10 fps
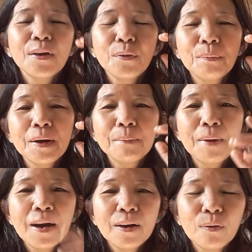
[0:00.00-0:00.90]
yung mga
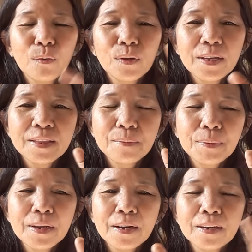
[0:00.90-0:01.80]
bago na hindi
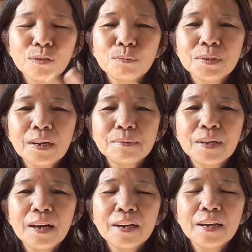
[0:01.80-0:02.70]
pa nakasubscribe
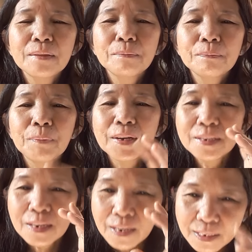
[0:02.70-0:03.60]
sa akin.
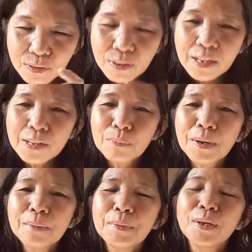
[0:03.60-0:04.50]
Pagtyagaan niyo na lang yung
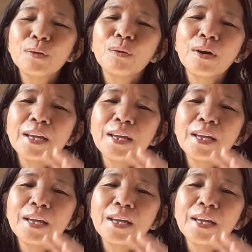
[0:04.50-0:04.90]
mga video ko,